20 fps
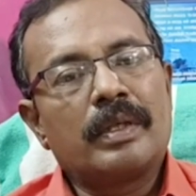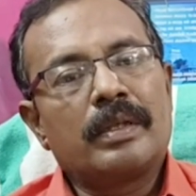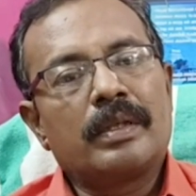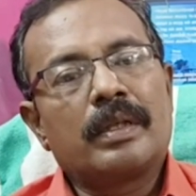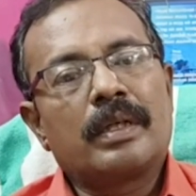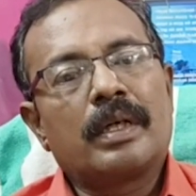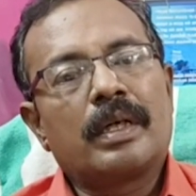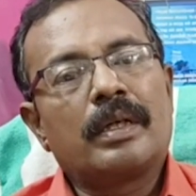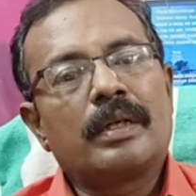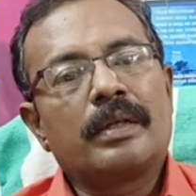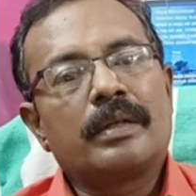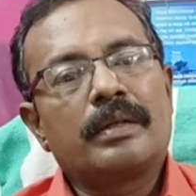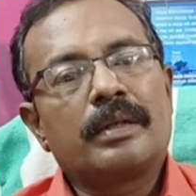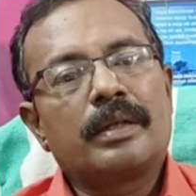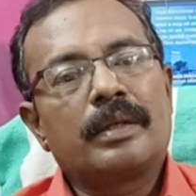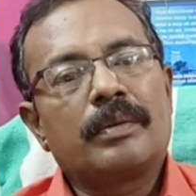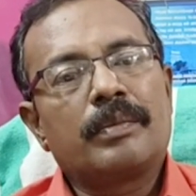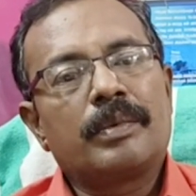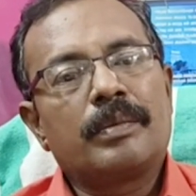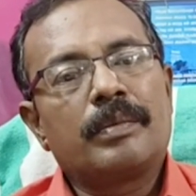லெவல் இது கலர்
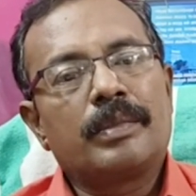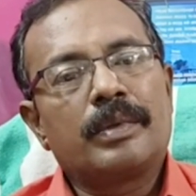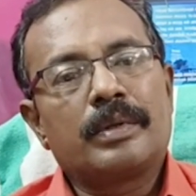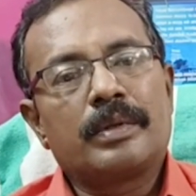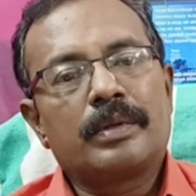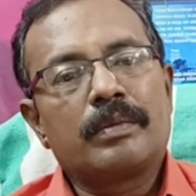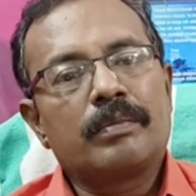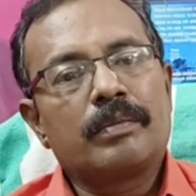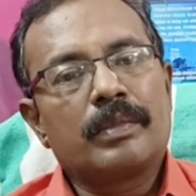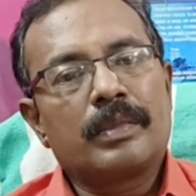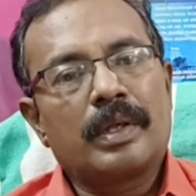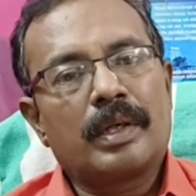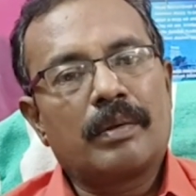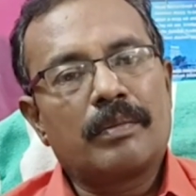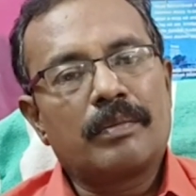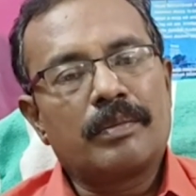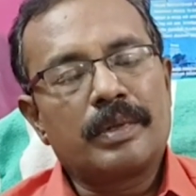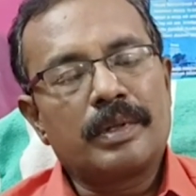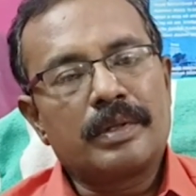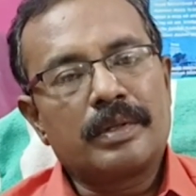தெரப்பி மற்றும்
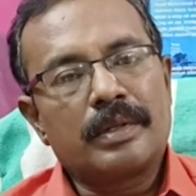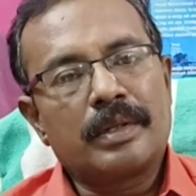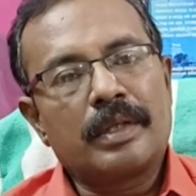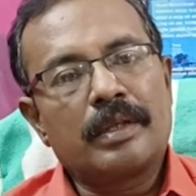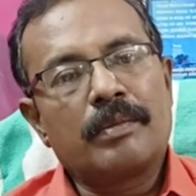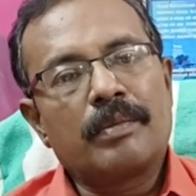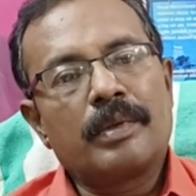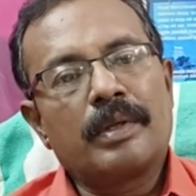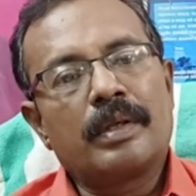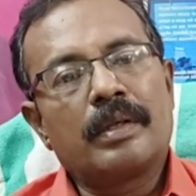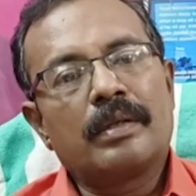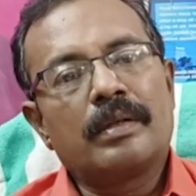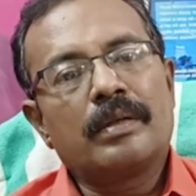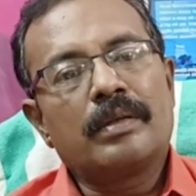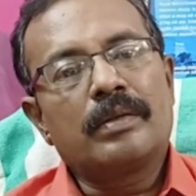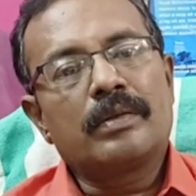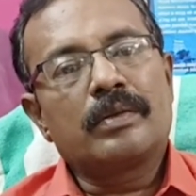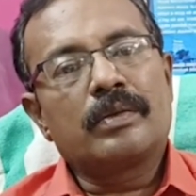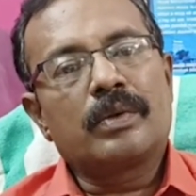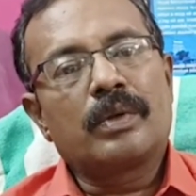நம்பர் தெரப்பியில்
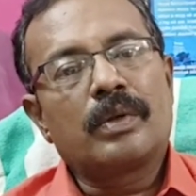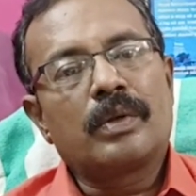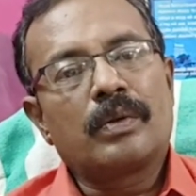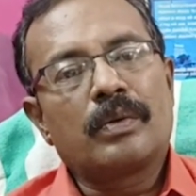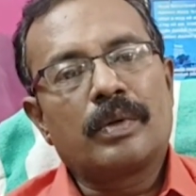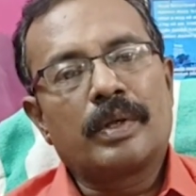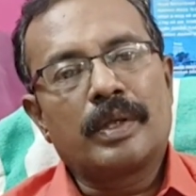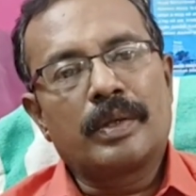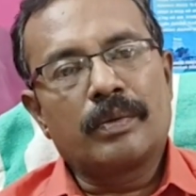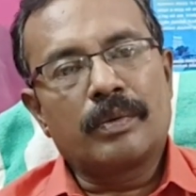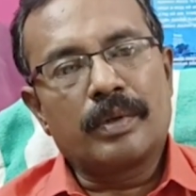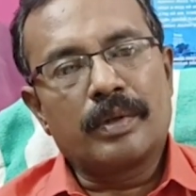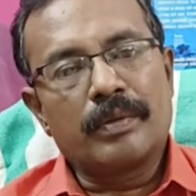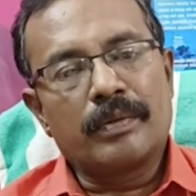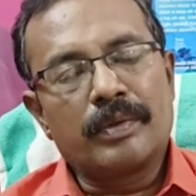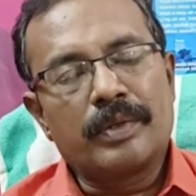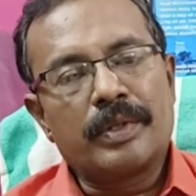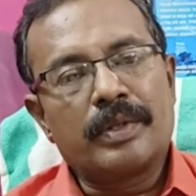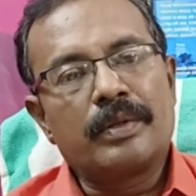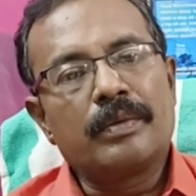சொல்லக்கூடிய
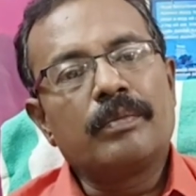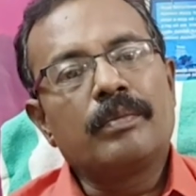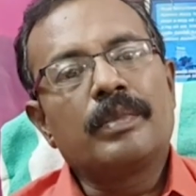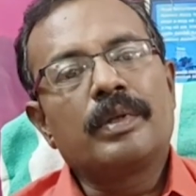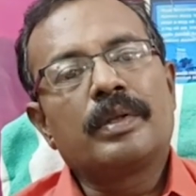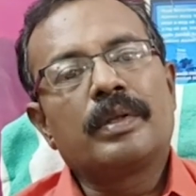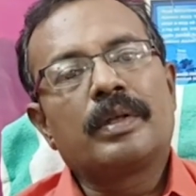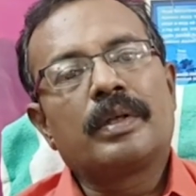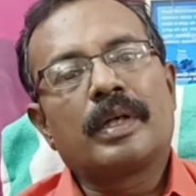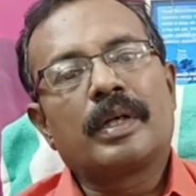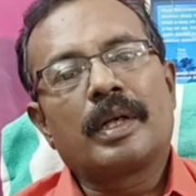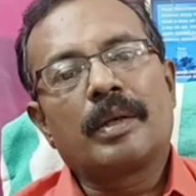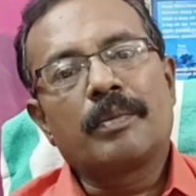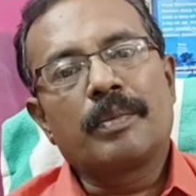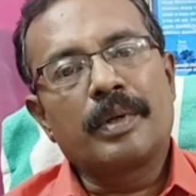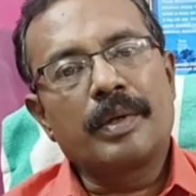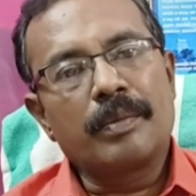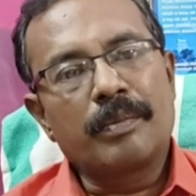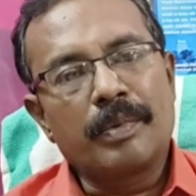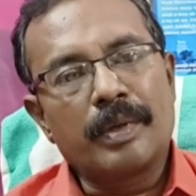ஒரு விஷயம் இதை ட்ரை
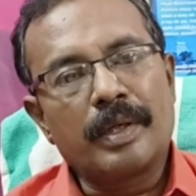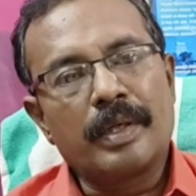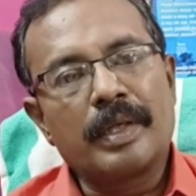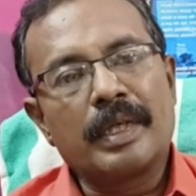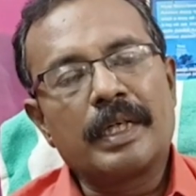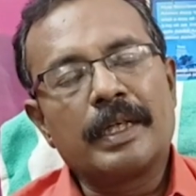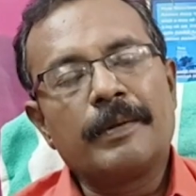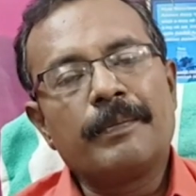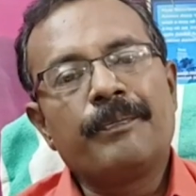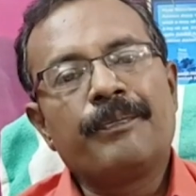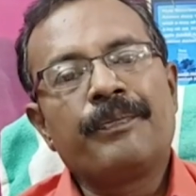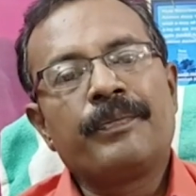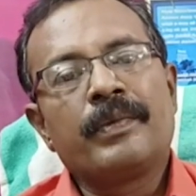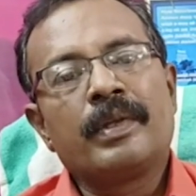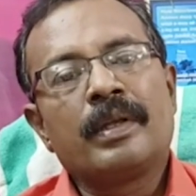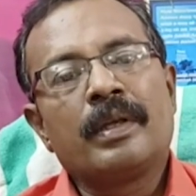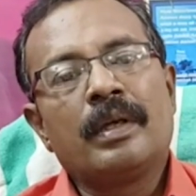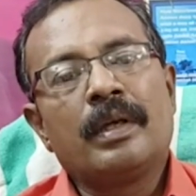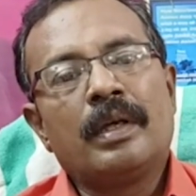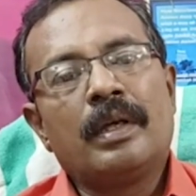பண்ணி பாருங்கள்
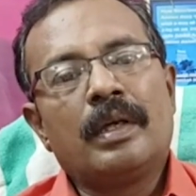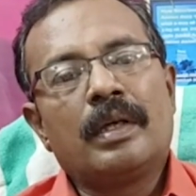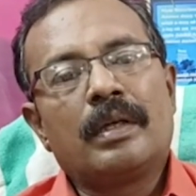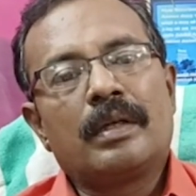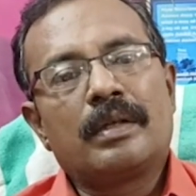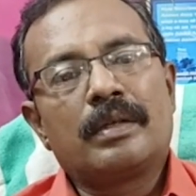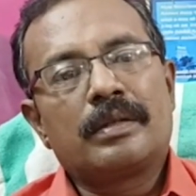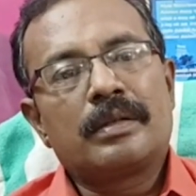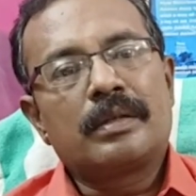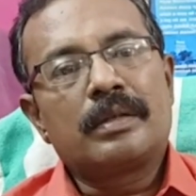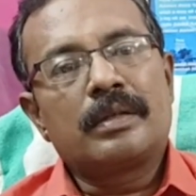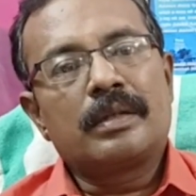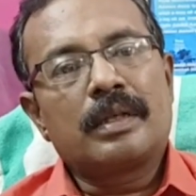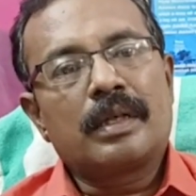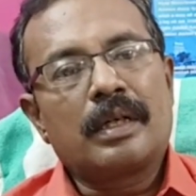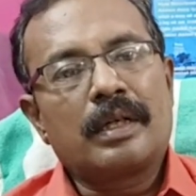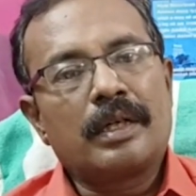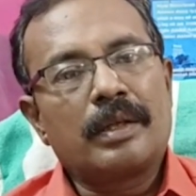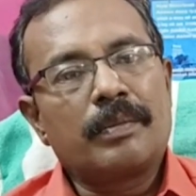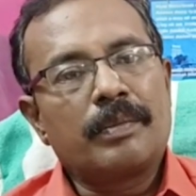
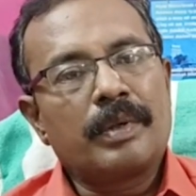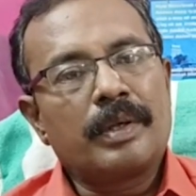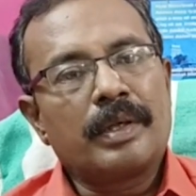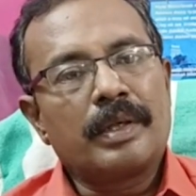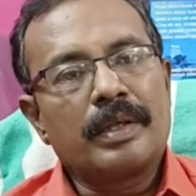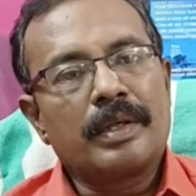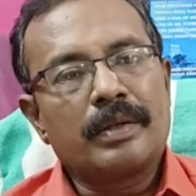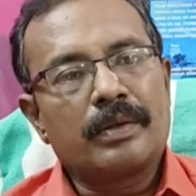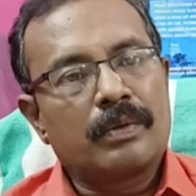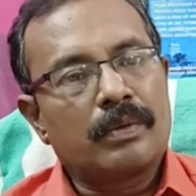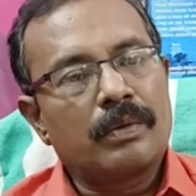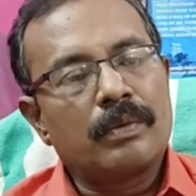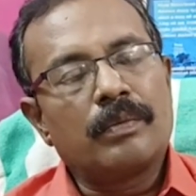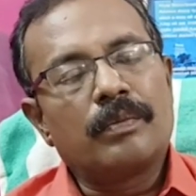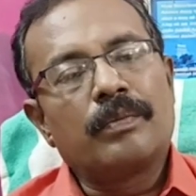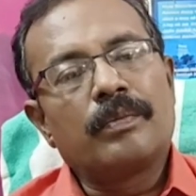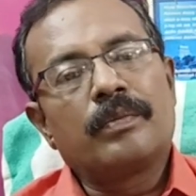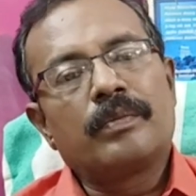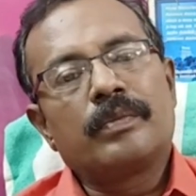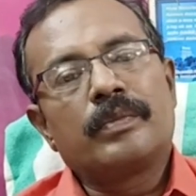ரிசல்ட் கண்டிப்பாக
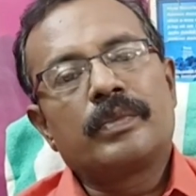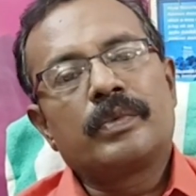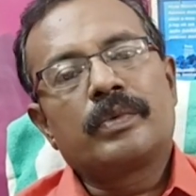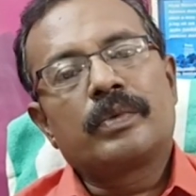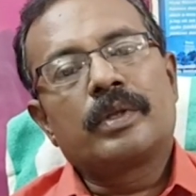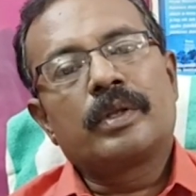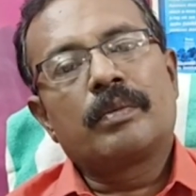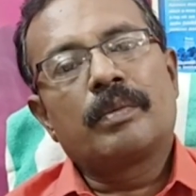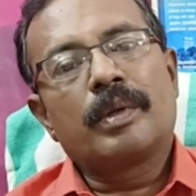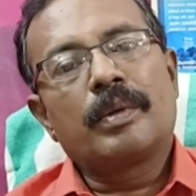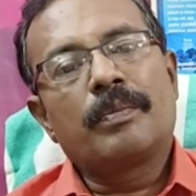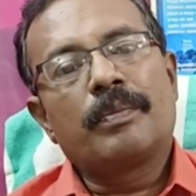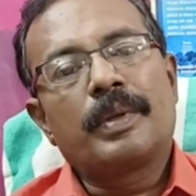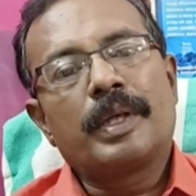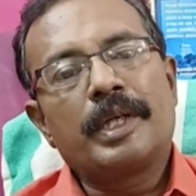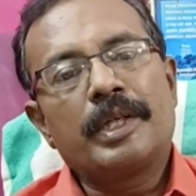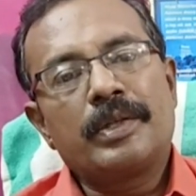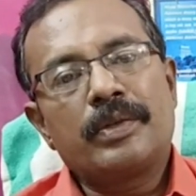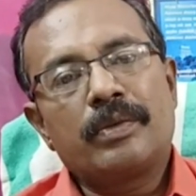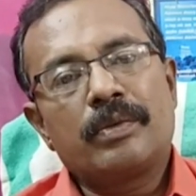இருக்கும் ஸோ இந்த மாதிரி
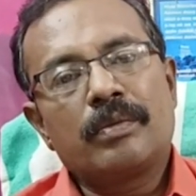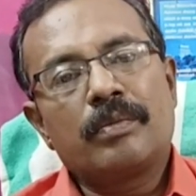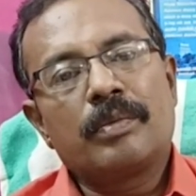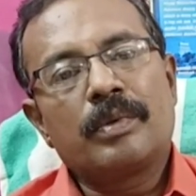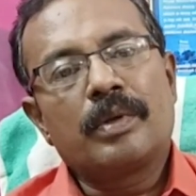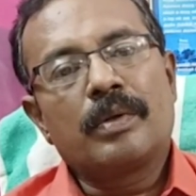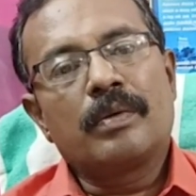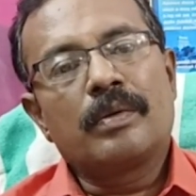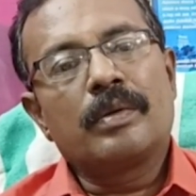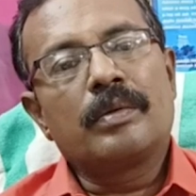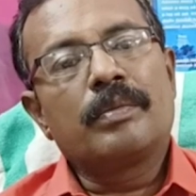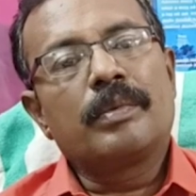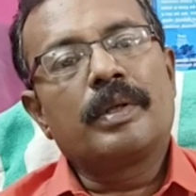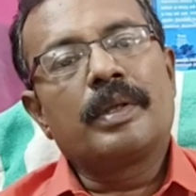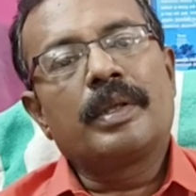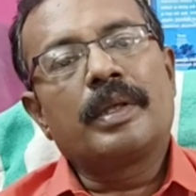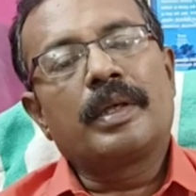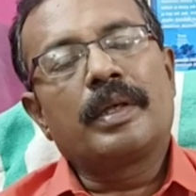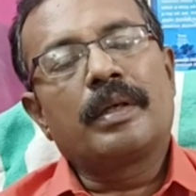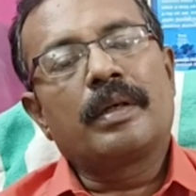பயிற்சி வகுப்புகள் வந்து
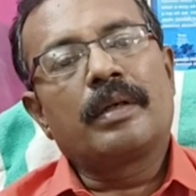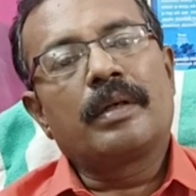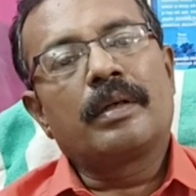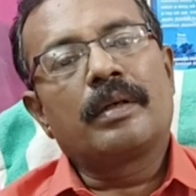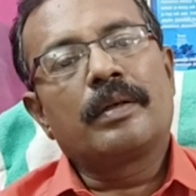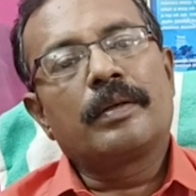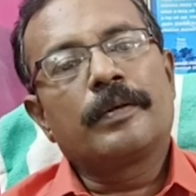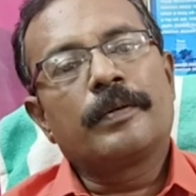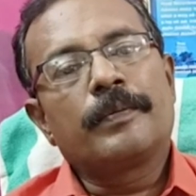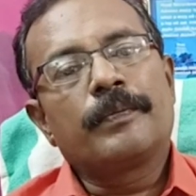பார்த்திங்கன்னா